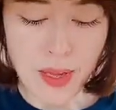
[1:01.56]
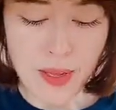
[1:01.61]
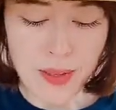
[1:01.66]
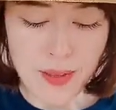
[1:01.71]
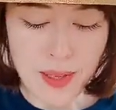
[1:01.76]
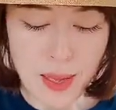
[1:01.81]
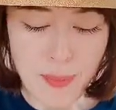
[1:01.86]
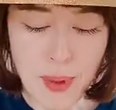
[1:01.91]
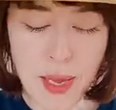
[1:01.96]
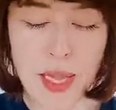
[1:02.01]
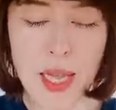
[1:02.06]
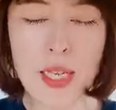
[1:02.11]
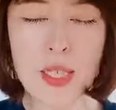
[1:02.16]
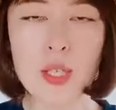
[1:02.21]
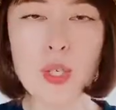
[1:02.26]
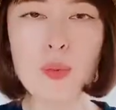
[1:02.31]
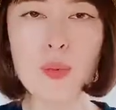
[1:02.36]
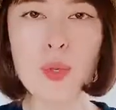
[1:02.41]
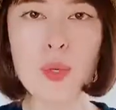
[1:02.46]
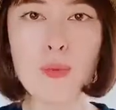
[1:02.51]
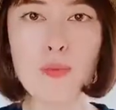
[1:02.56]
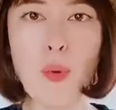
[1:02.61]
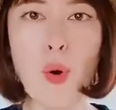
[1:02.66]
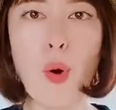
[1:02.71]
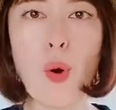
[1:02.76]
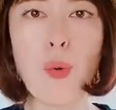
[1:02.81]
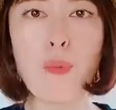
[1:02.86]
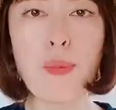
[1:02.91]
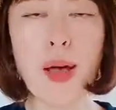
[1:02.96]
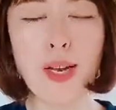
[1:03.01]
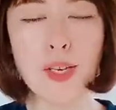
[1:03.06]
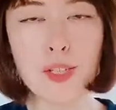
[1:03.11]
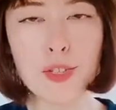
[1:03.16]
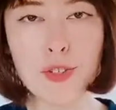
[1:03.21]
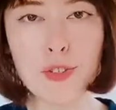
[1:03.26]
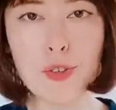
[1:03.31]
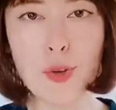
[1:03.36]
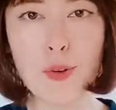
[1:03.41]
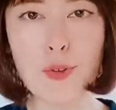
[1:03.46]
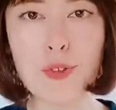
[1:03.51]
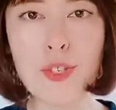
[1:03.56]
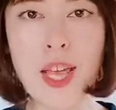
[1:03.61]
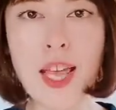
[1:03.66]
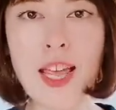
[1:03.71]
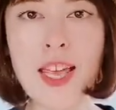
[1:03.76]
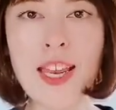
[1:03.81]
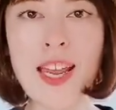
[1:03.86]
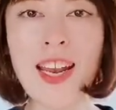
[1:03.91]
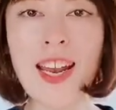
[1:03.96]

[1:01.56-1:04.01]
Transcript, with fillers: ダメな自分もまるっと受け入れ